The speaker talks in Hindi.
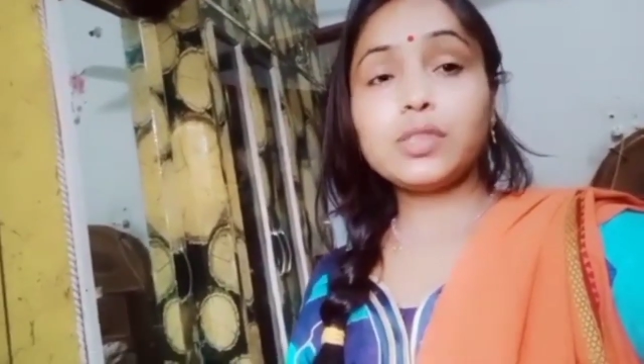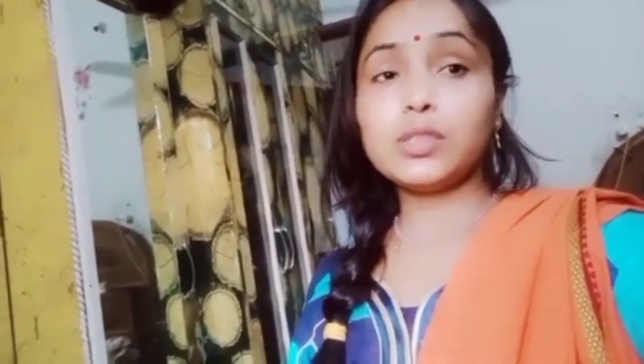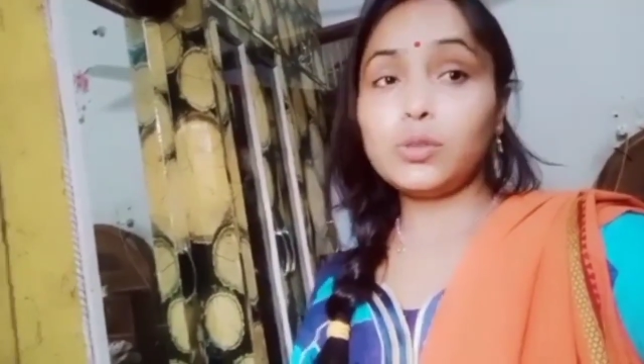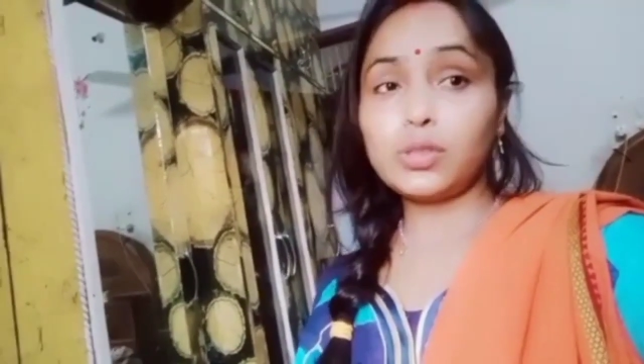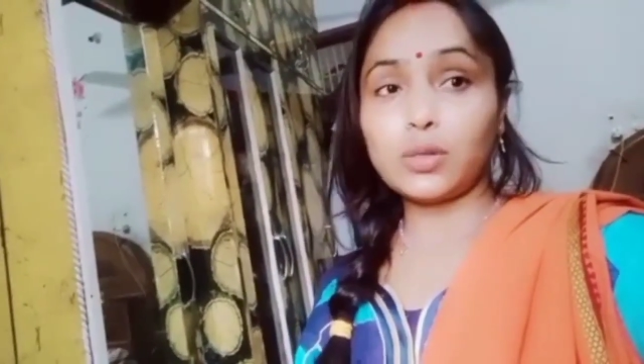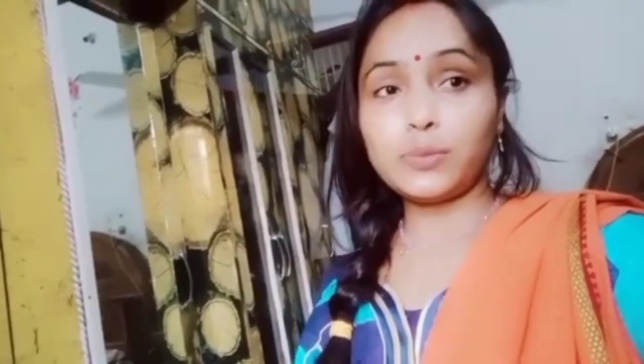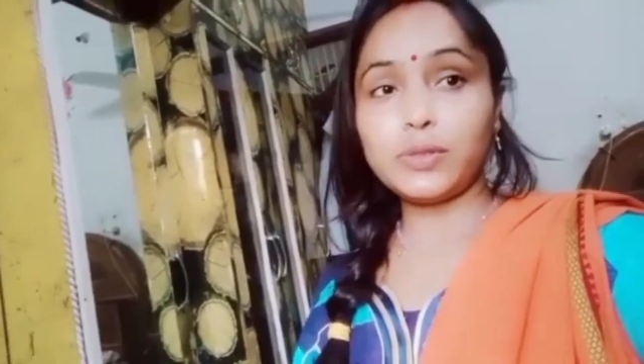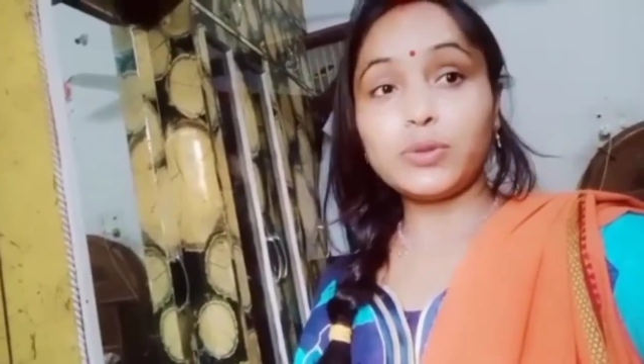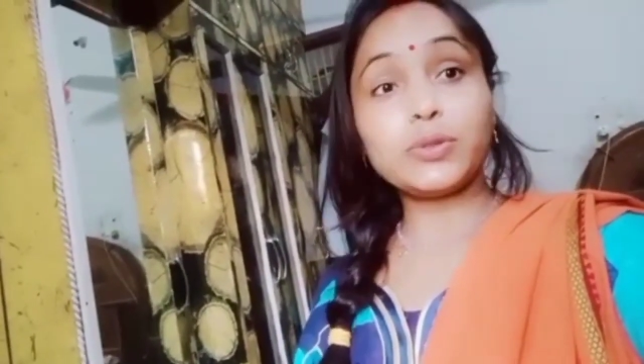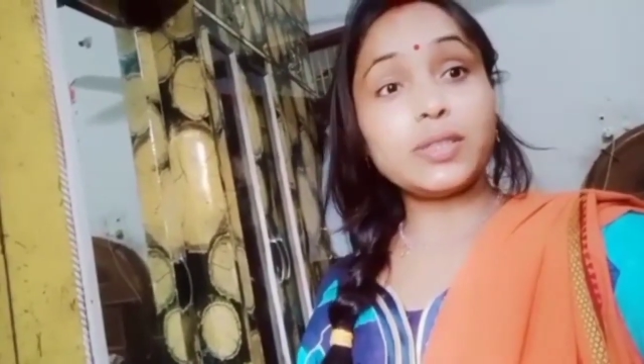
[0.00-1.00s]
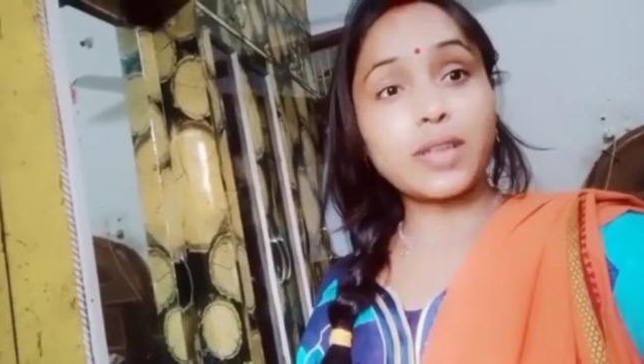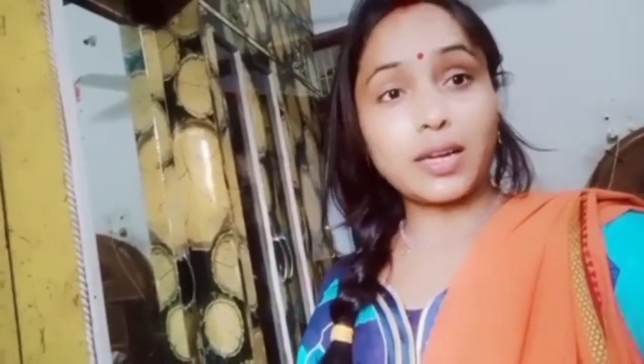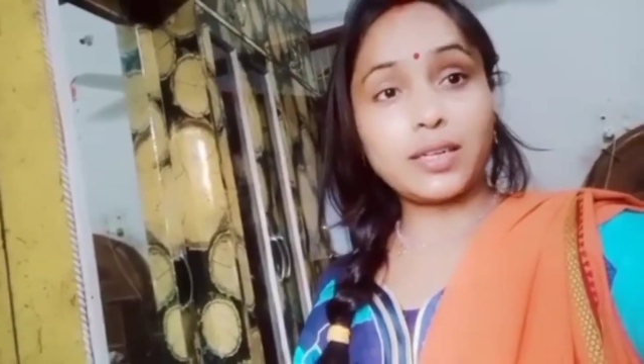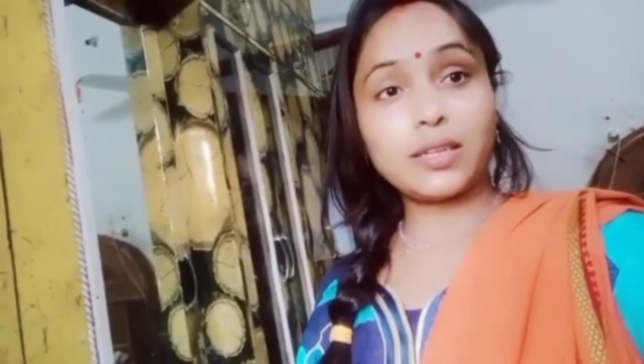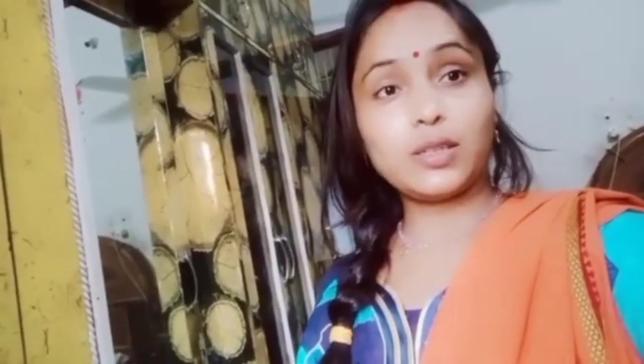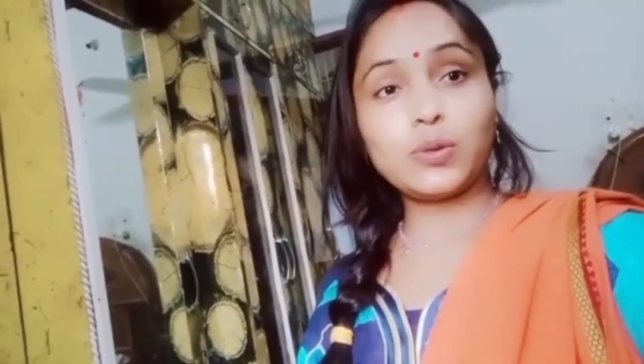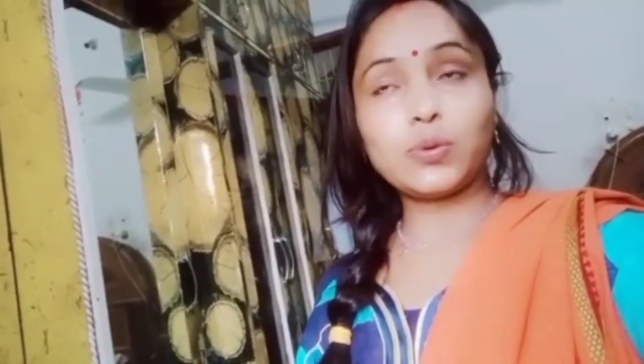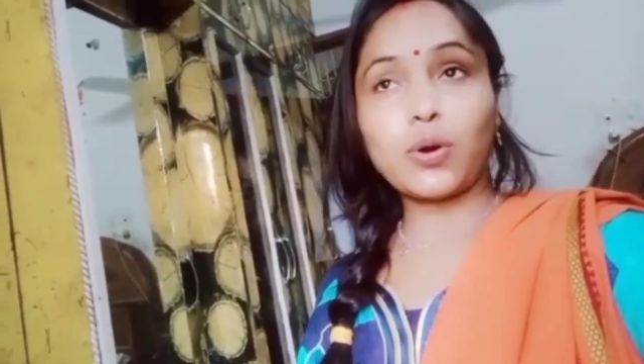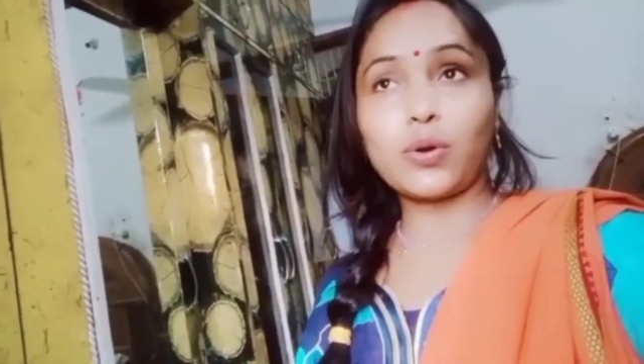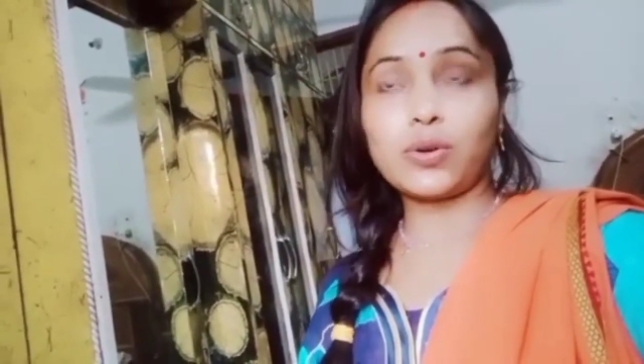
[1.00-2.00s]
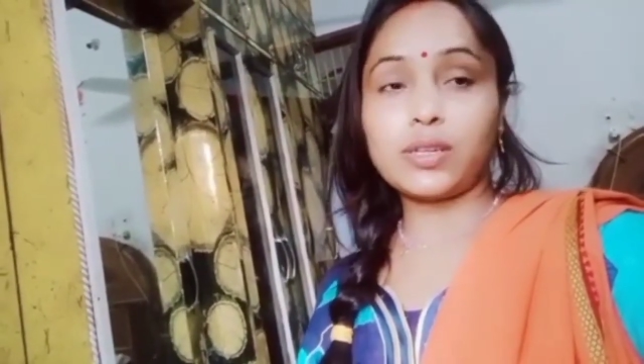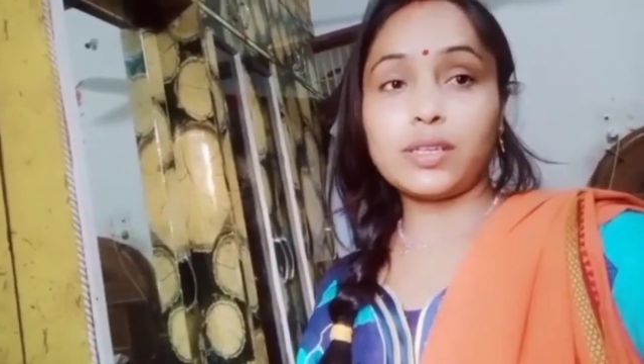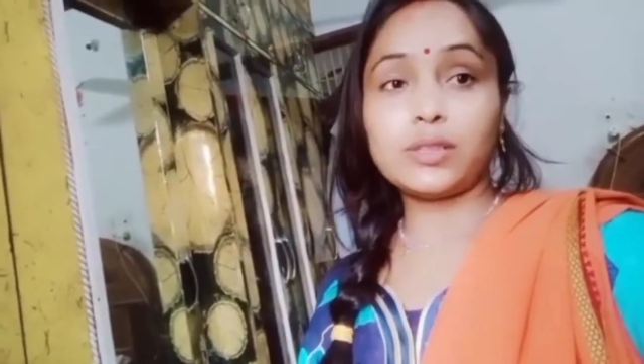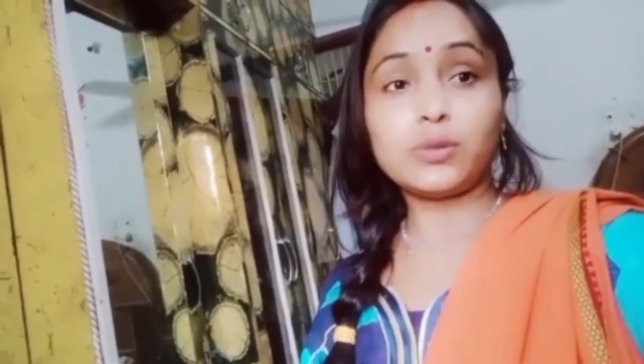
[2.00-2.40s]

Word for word: तो चलो वीडियो को स्टार्ट कर दी हूँ और